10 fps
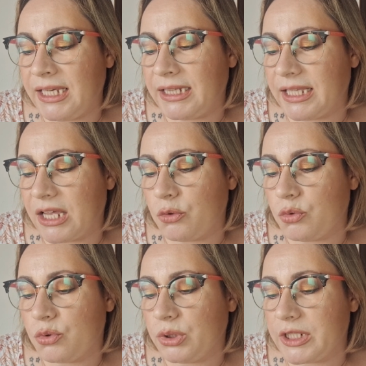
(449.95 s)
y te dan
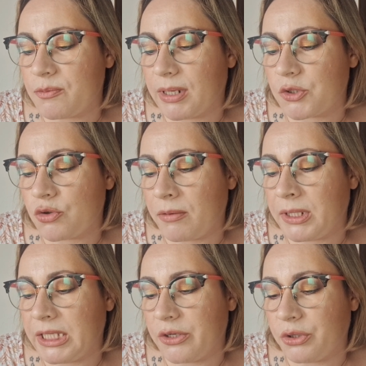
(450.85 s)
un cutis más
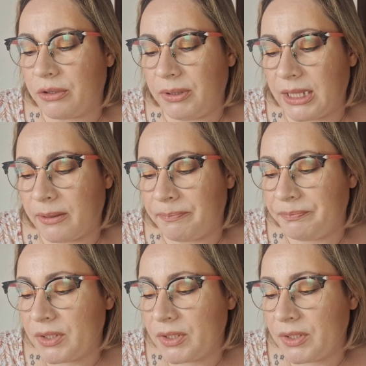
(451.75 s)
suave y lleno de vida,